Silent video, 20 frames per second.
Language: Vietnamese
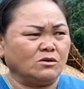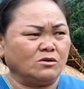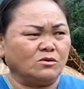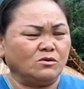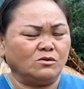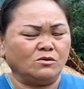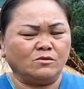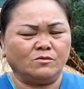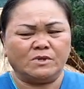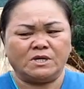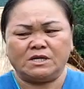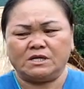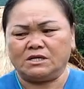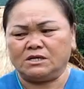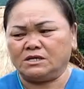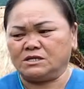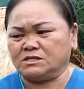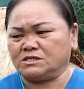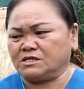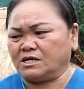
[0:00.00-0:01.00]
cố
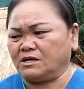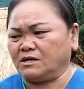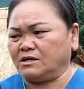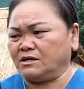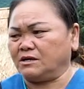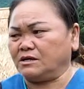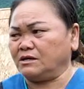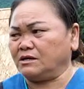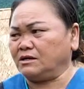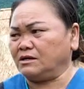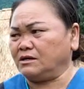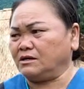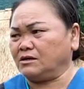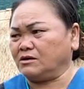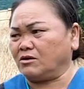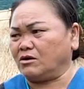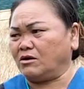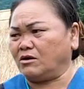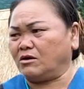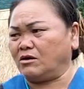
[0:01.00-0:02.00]
mình
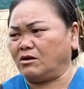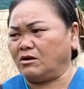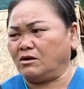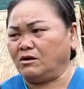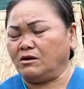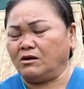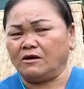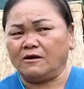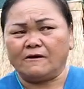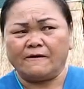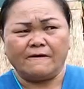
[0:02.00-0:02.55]
sai có